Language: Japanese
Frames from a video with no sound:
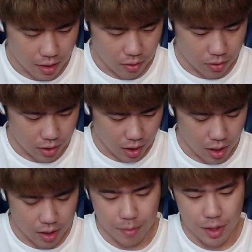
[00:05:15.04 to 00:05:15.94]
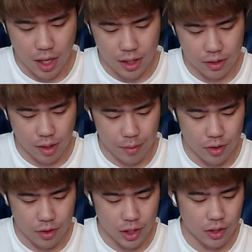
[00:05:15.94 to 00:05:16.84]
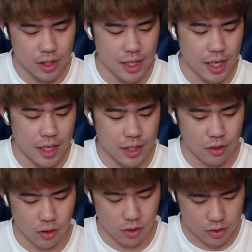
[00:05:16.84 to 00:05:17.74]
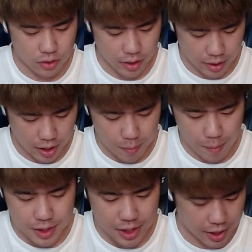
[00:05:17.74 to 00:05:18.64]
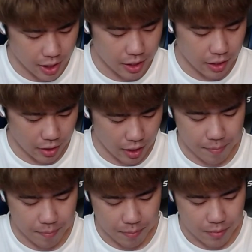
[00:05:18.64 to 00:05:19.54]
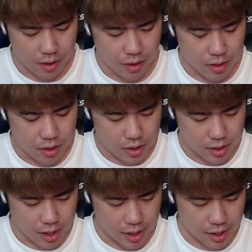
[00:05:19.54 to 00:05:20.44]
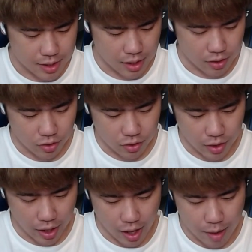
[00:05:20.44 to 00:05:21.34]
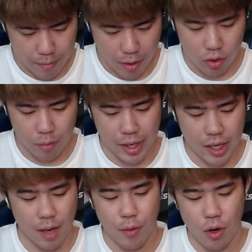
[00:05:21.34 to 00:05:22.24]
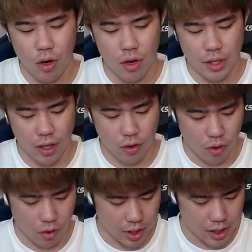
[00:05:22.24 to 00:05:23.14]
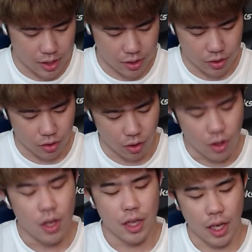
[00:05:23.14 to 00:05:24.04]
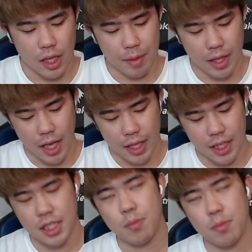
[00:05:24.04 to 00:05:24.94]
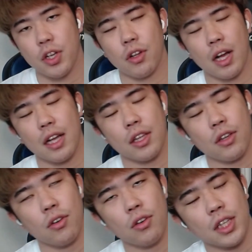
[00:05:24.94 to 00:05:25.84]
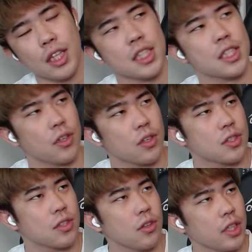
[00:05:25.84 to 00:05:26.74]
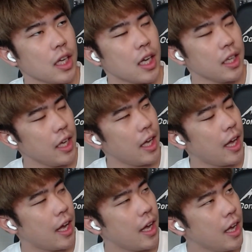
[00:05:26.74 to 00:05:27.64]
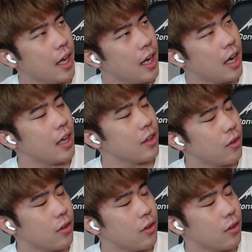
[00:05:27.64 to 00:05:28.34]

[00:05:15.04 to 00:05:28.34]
なるほどな。で、ミラーだったらユニットがさ、エレキと、そうだよね、リババしかいないんだよね。さあさあさあ、ということで、まあ、このペッカも結構いいですよと。なんか今ね、ゲチ盛りの環境なんですよ。すごいなんかね、なん